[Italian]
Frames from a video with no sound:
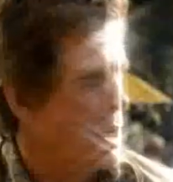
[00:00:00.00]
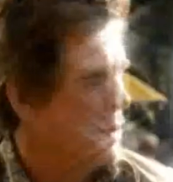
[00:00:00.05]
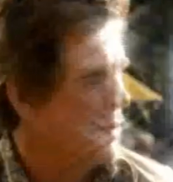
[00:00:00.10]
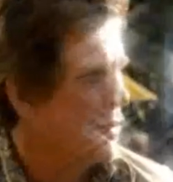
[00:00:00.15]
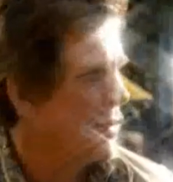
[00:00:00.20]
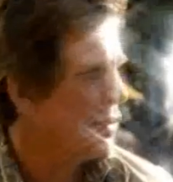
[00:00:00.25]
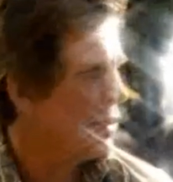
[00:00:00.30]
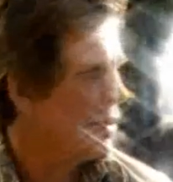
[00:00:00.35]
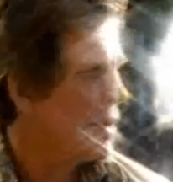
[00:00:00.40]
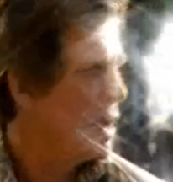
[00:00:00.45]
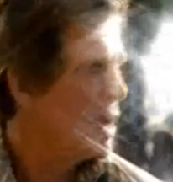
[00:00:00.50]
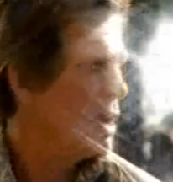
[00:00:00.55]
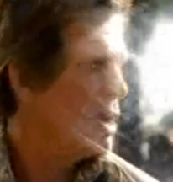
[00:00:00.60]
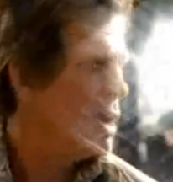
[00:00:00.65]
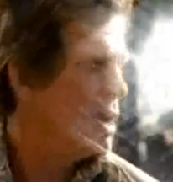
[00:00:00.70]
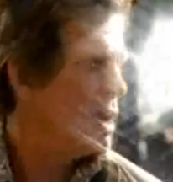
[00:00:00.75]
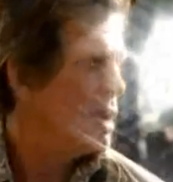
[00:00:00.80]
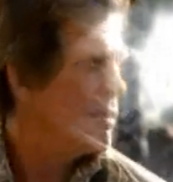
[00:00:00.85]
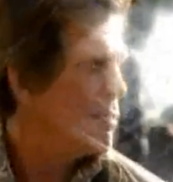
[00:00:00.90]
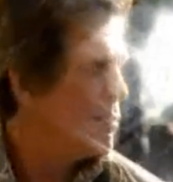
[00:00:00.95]
che
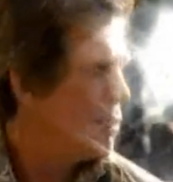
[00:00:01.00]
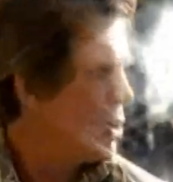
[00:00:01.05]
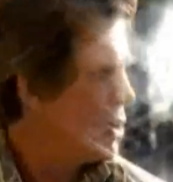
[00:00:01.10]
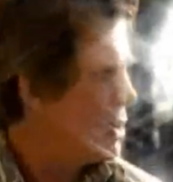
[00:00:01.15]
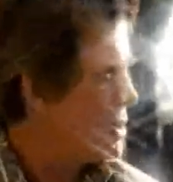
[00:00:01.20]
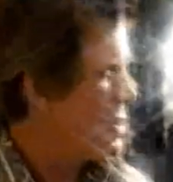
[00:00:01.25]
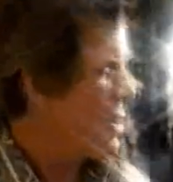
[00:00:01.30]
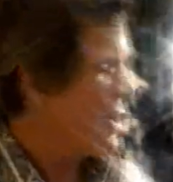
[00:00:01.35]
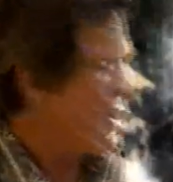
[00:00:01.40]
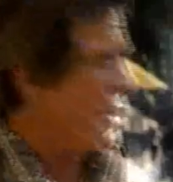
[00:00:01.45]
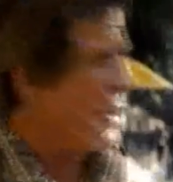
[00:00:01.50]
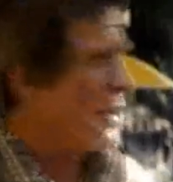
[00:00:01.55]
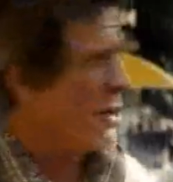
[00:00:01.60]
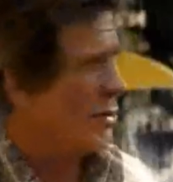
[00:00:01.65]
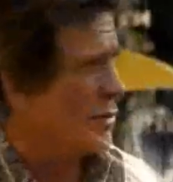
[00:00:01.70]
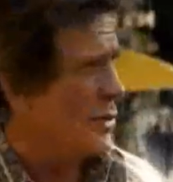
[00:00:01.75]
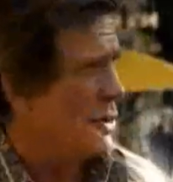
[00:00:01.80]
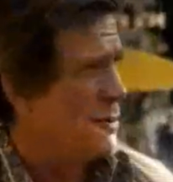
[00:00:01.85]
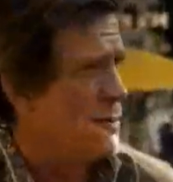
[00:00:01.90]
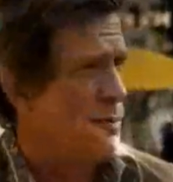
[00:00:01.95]
sta smaltendo uno
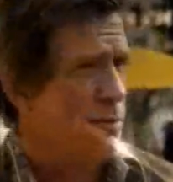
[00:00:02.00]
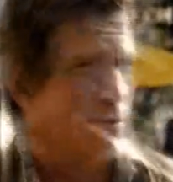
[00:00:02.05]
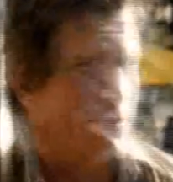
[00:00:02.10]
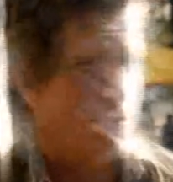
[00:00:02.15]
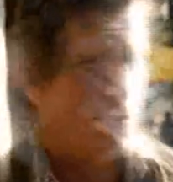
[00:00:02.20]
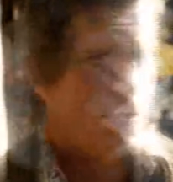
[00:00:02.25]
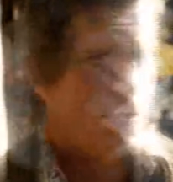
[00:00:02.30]
schianto.